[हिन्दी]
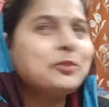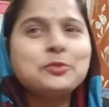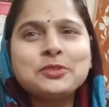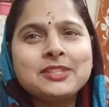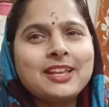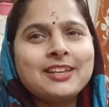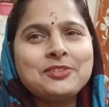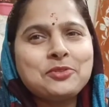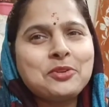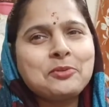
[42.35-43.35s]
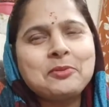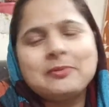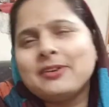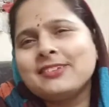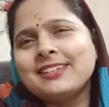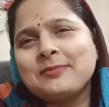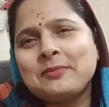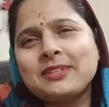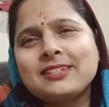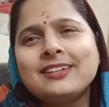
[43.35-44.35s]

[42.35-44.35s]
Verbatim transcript: तो उस दही चूड़े को मैं बहुत ज़्यादा मिस